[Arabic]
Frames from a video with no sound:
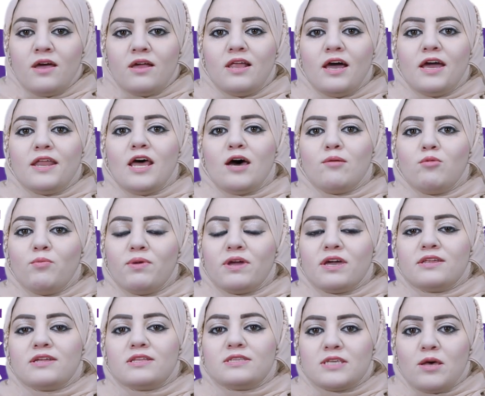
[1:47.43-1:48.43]
لأنها
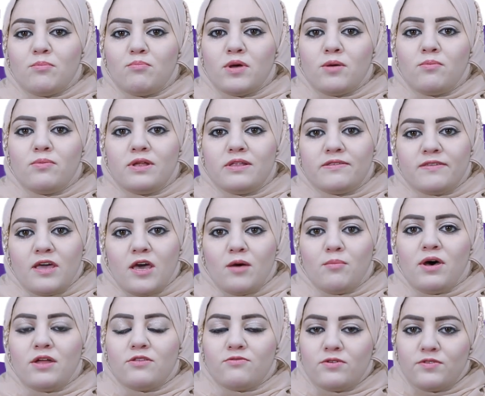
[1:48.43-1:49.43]
ممكن تسبب
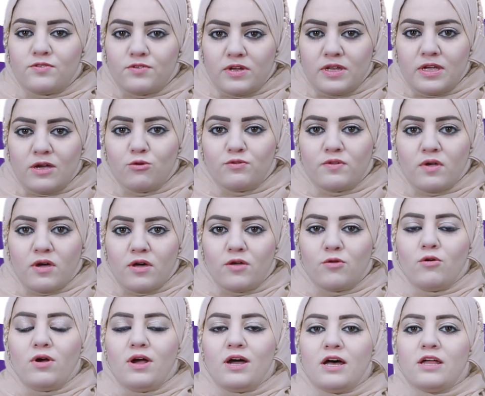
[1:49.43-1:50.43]
التهابات فطرية
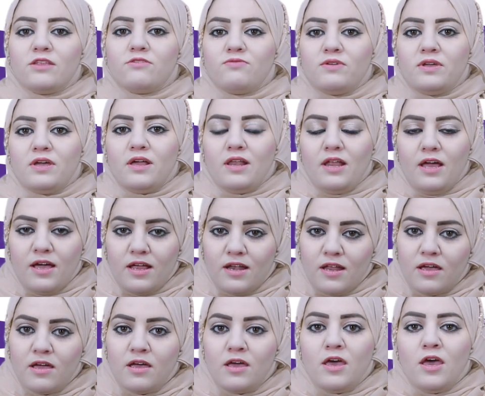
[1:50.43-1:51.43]
وتقرحات في
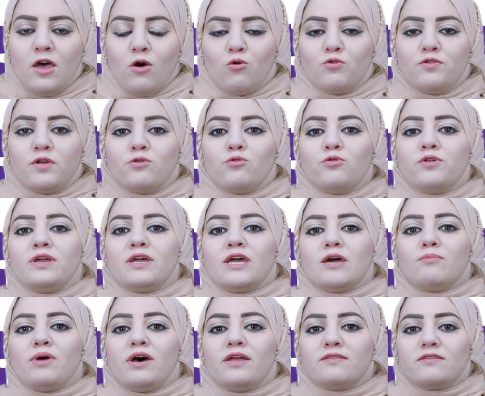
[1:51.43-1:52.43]
الحلق وضروري
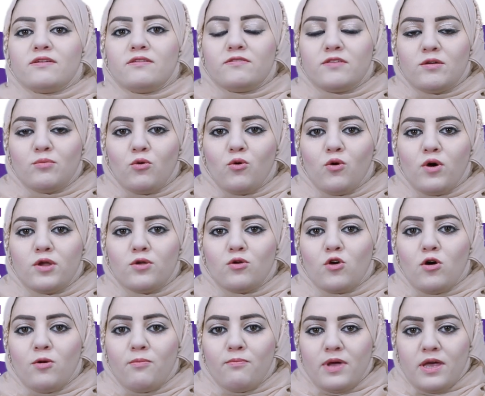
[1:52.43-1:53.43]
كمان تنتبهوا
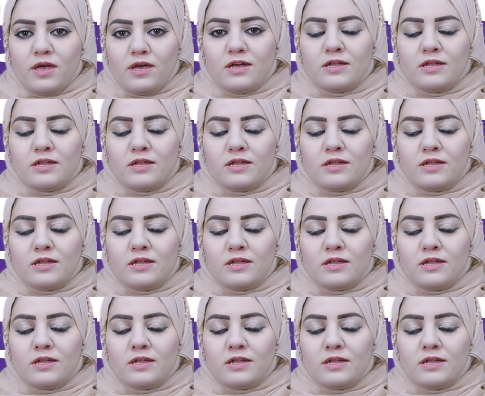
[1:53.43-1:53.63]
أنكم